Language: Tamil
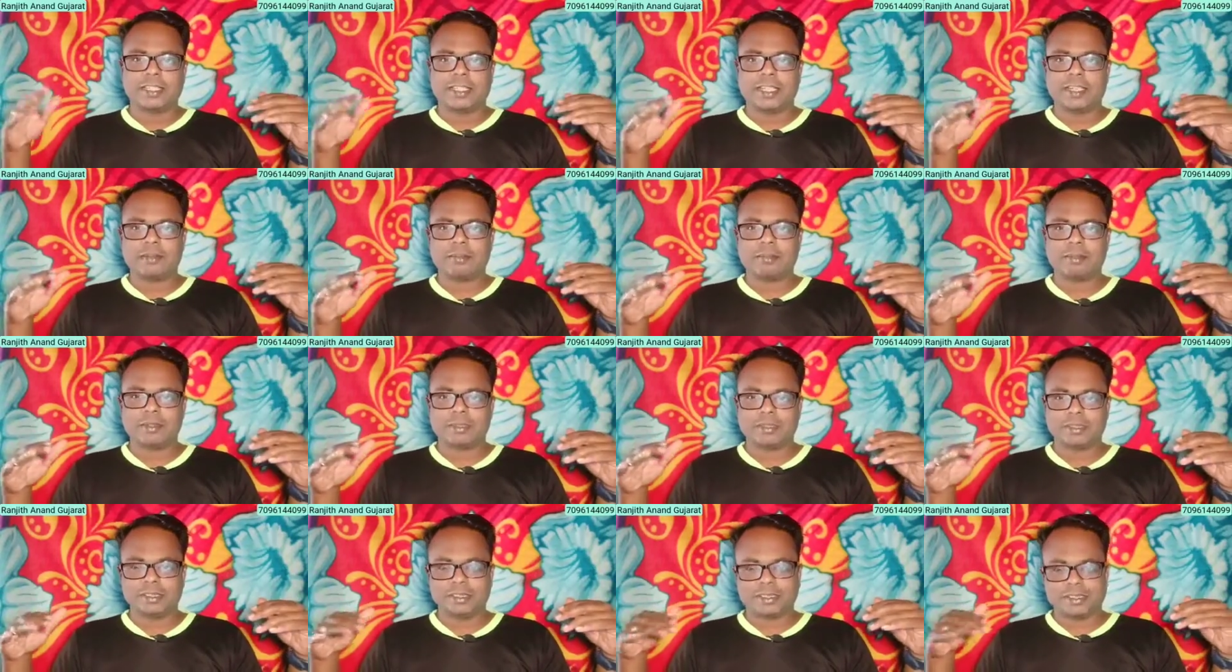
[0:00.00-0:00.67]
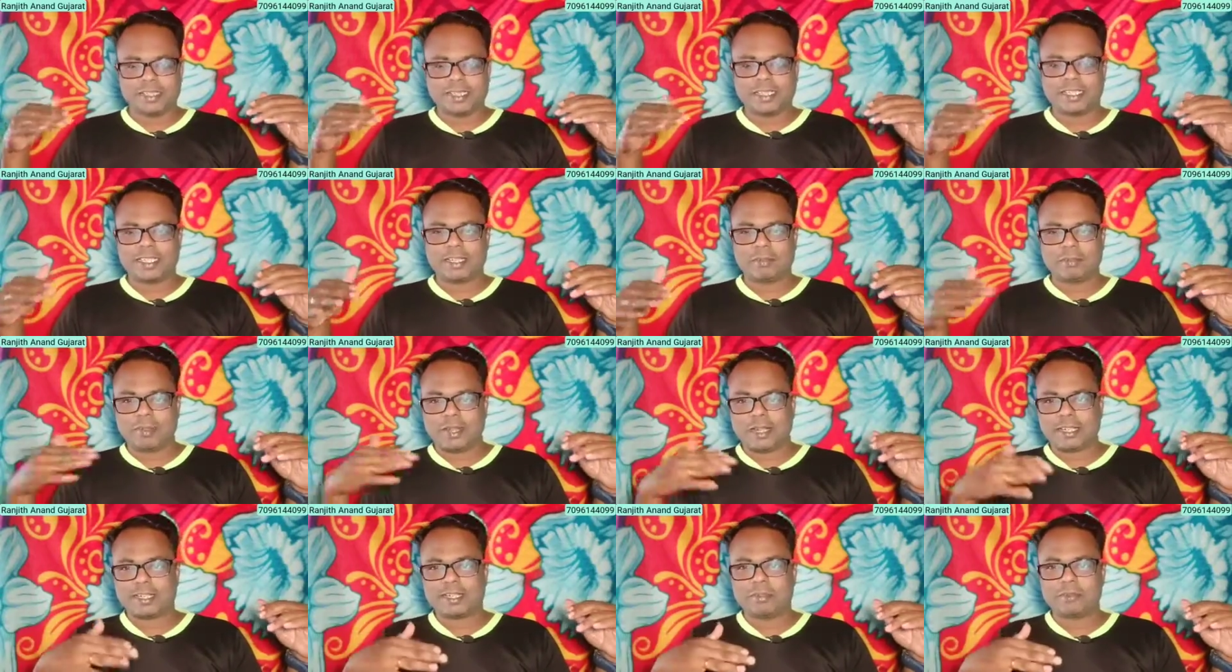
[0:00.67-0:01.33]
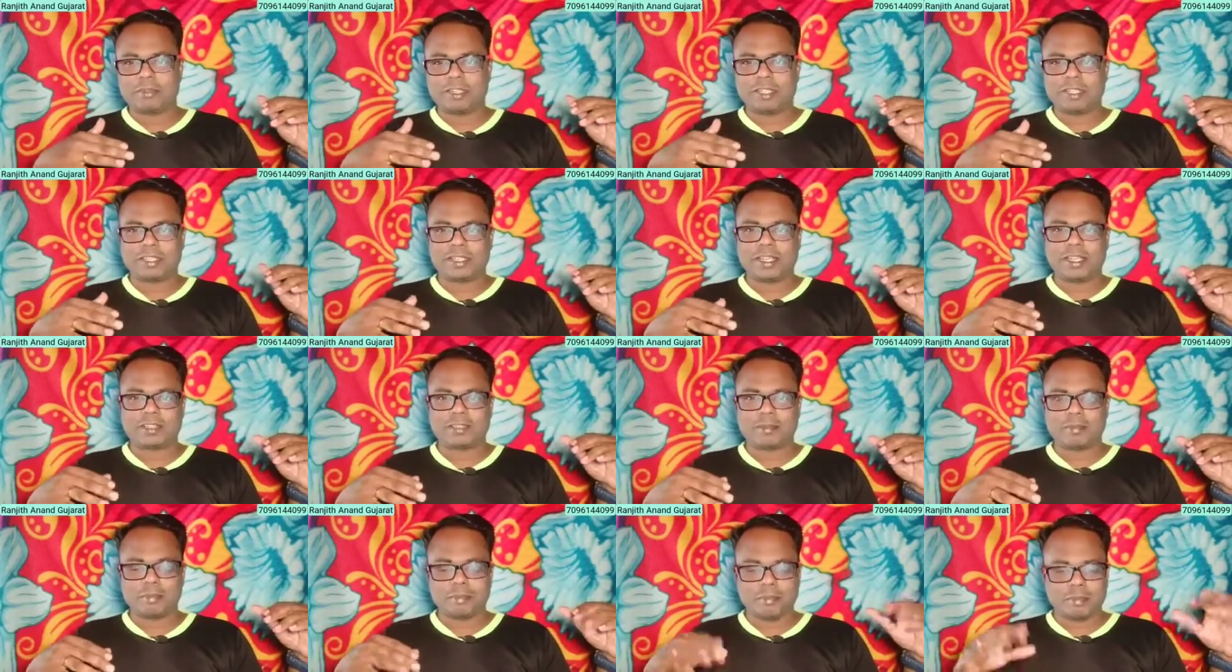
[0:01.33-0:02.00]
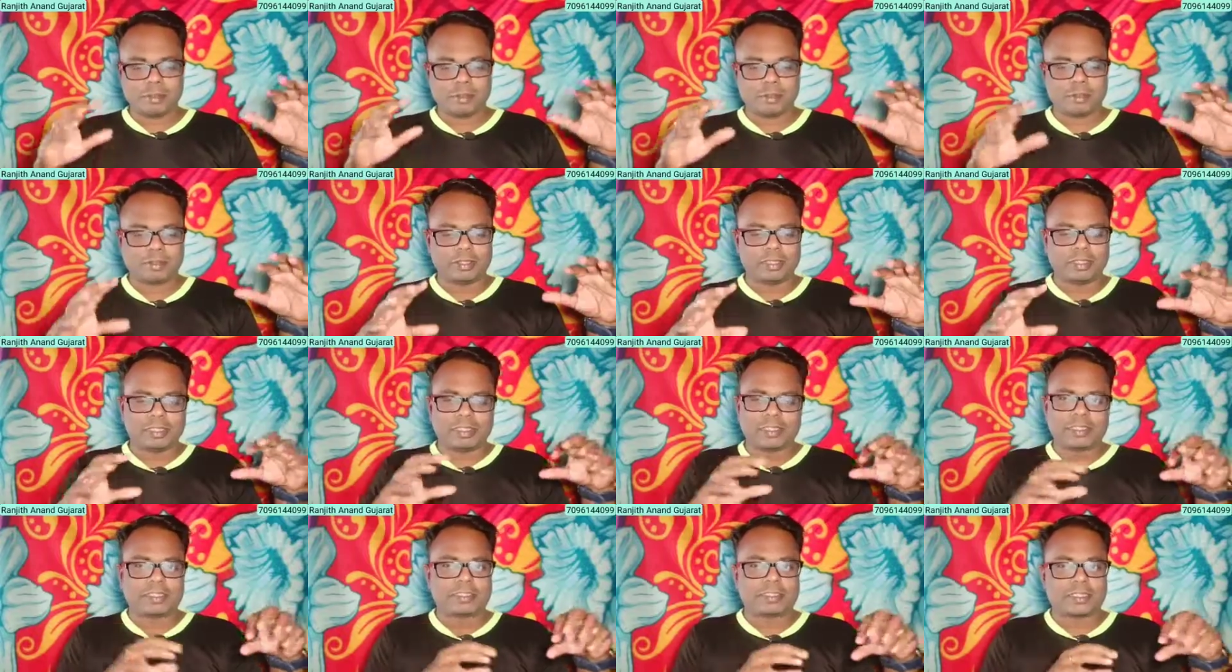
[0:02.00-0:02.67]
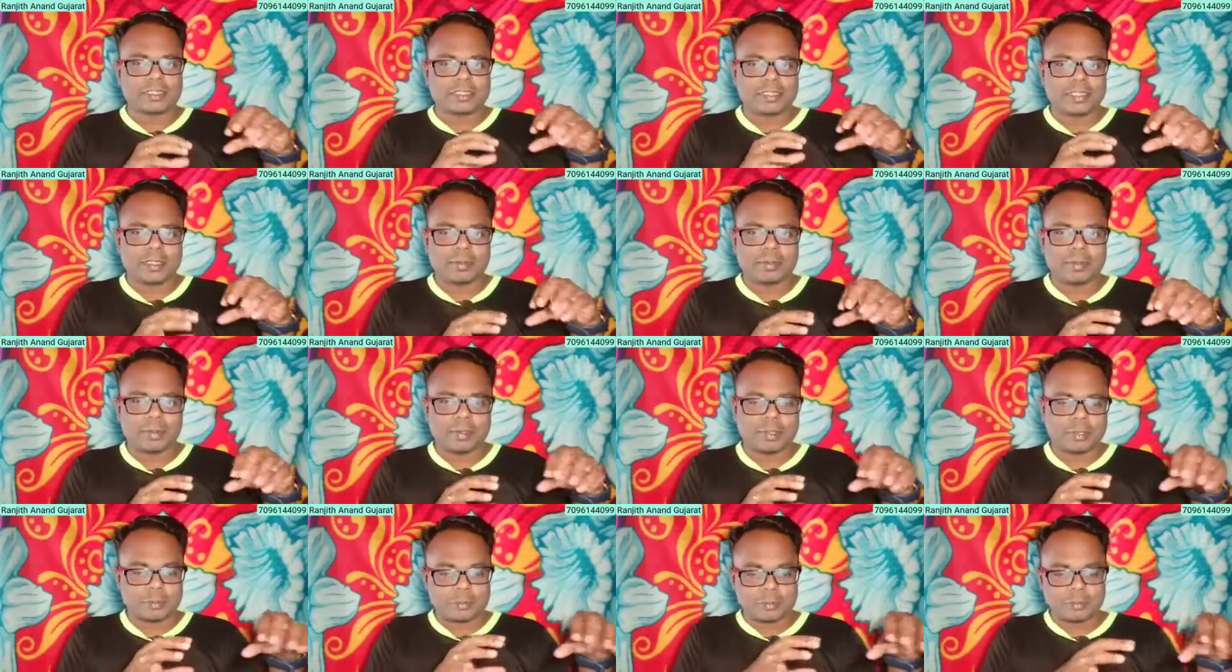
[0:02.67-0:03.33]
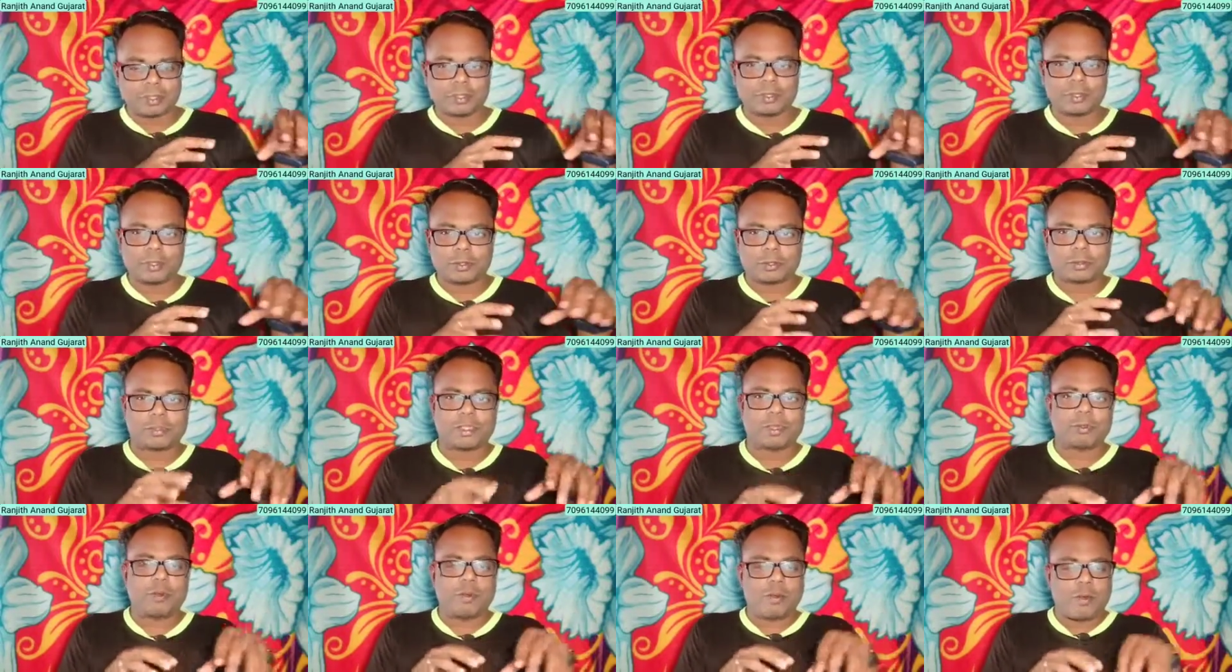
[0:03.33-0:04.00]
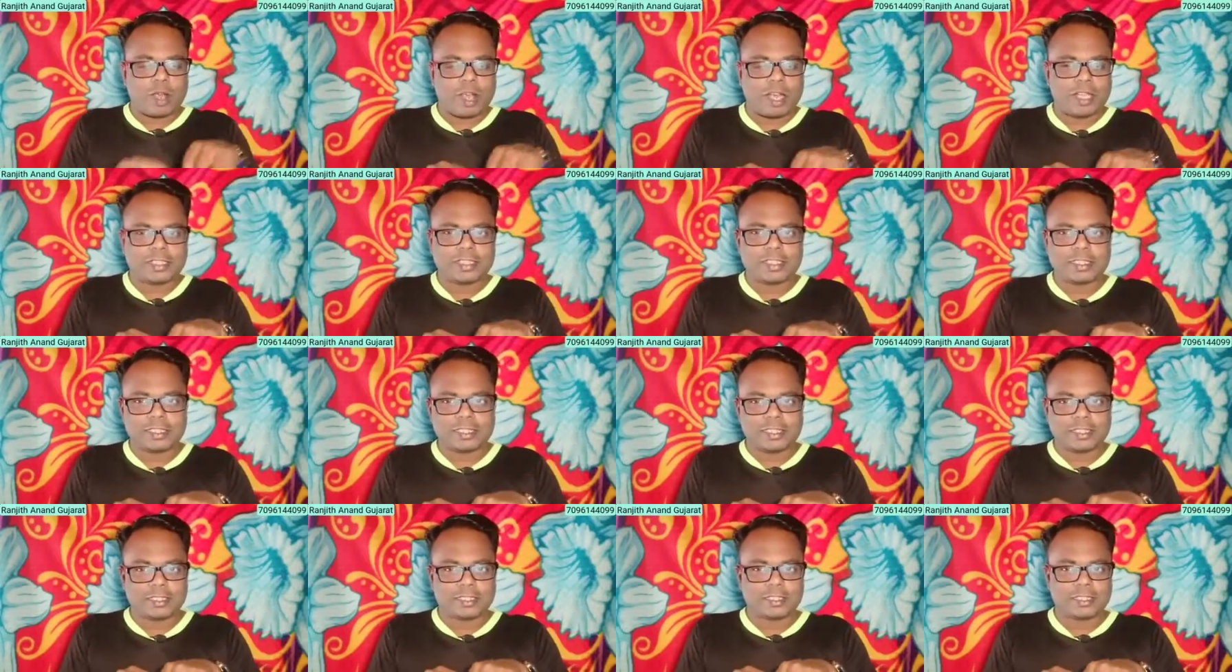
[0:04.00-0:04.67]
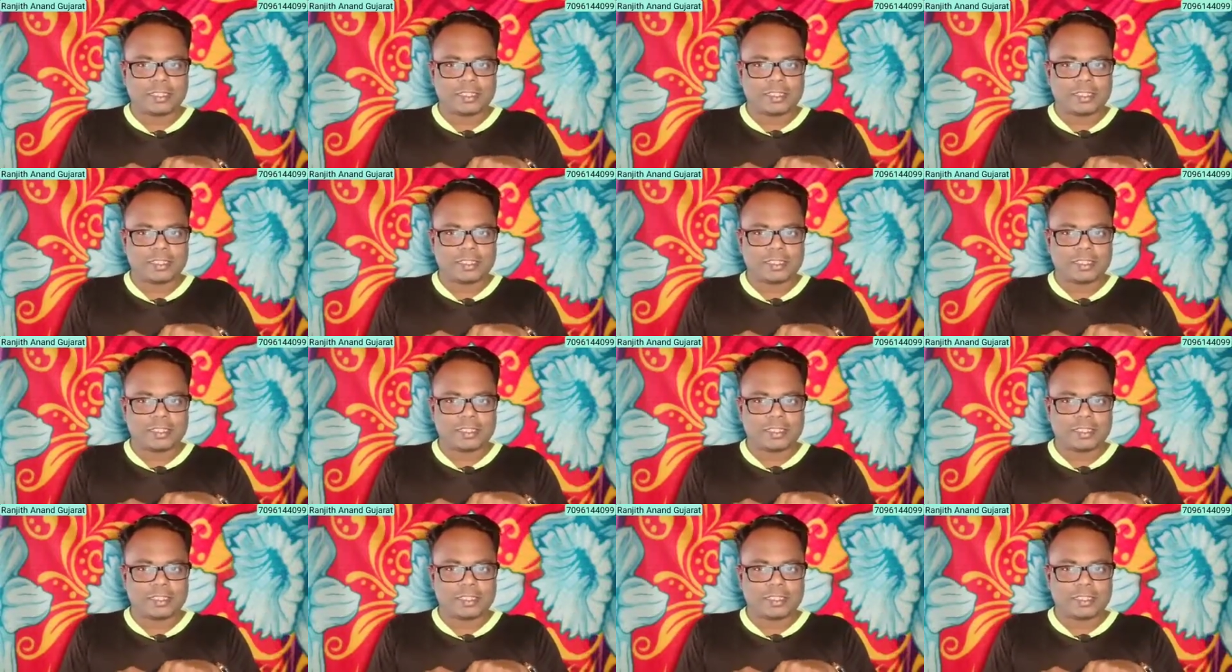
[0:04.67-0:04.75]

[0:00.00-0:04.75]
நம்ம சரி நம்ம அட்டன் பண்ணுறதுக்காக தான் போனோம் ஜஸ்ட் நம்ம போய்ட்டு கூட்டத்தோட கூட்டமாக உக்காந்துக்கிட்டு